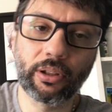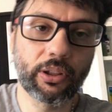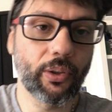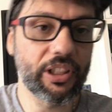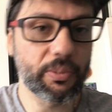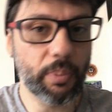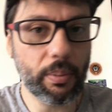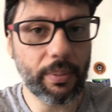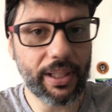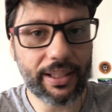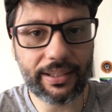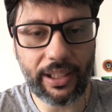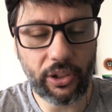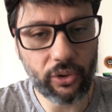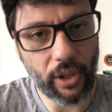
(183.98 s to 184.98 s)
Então, as primeiras
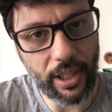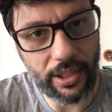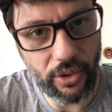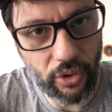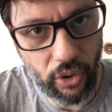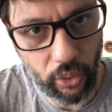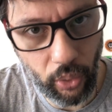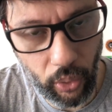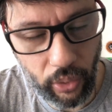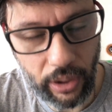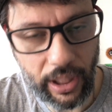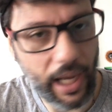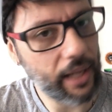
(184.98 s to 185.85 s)
seis horas eu te dou.